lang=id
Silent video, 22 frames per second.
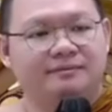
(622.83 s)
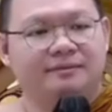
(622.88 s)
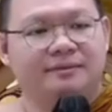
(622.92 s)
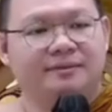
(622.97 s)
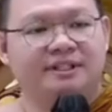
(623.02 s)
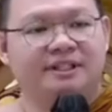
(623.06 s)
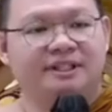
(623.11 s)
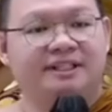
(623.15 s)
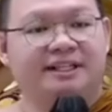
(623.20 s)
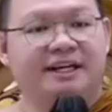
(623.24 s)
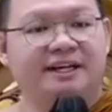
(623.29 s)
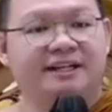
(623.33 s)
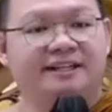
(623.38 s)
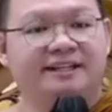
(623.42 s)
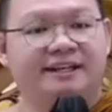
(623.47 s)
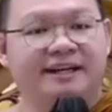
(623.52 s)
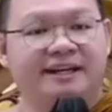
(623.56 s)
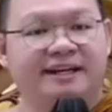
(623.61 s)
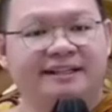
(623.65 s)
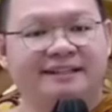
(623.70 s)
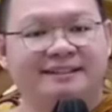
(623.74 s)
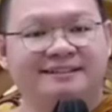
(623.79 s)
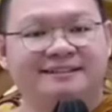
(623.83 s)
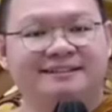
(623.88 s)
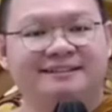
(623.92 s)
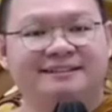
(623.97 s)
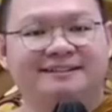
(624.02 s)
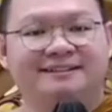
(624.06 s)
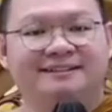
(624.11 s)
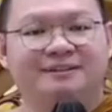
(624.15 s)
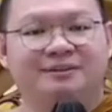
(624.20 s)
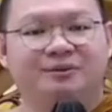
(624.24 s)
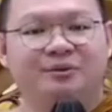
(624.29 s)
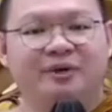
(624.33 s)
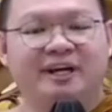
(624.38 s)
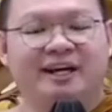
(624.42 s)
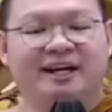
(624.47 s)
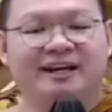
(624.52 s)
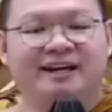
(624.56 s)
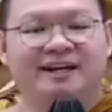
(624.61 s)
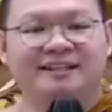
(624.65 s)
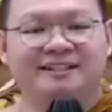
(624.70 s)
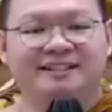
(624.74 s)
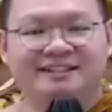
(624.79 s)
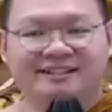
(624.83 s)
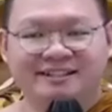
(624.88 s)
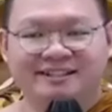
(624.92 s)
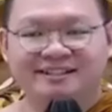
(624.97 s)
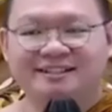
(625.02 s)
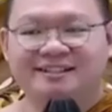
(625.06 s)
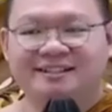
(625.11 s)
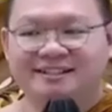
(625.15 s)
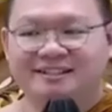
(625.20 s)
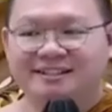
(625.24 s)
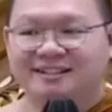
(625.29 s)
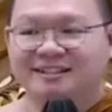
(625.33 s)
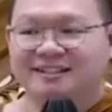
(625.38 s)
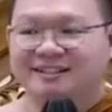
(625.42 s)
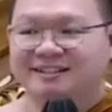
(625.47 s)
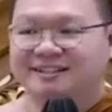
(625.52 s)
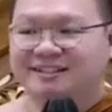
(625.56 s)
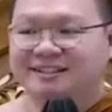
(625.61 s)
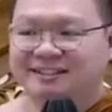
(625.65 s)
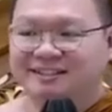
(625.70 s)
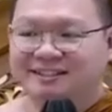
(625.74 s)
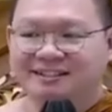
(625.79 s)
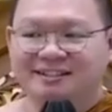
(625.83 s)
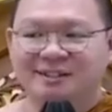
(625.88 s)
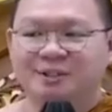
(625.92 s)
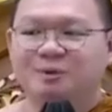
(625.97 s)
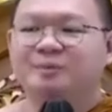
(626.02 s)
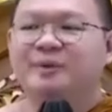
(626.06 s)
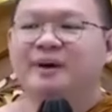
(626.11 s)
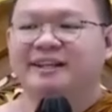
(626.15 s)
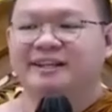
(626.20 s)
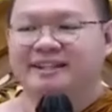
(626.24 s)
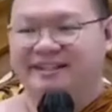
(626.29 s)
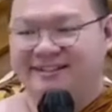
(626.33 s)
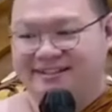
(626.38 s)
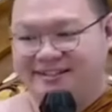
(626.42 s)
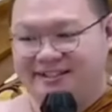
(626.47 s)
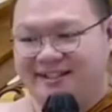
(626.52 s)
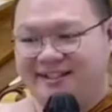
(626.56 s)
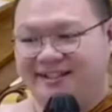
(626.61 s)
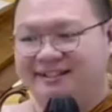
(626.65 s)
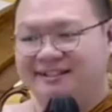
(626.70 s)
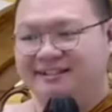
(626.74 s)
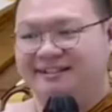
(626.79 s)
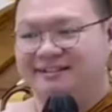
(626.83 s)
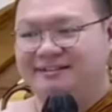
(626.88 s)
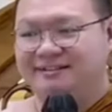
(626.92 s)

Di Tangerang, wihara kecil-kecil-kecil-kecil banyak sekali.